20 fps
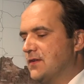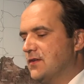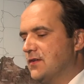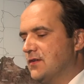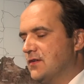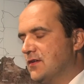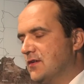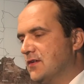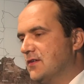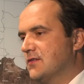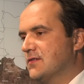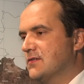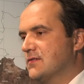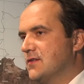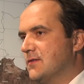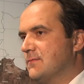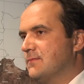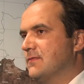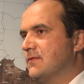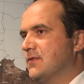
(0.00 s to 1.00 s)
e, i nigdy
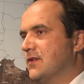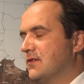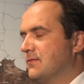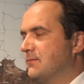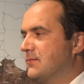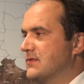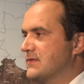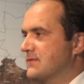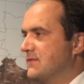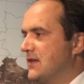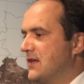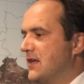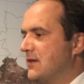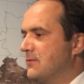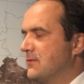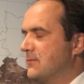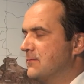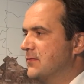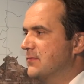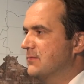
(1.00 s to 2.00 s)
nie, nie
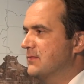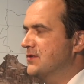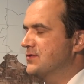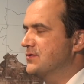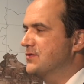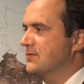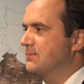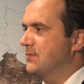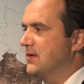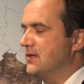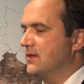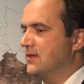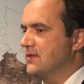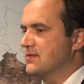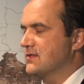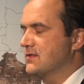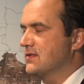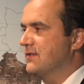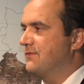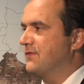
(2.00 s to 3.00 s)
pozwalałem publicznych
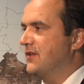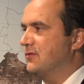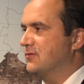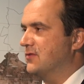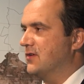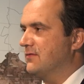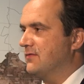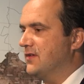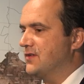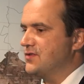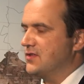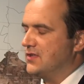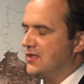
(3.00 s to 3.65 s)
pieniędzy de defraudować,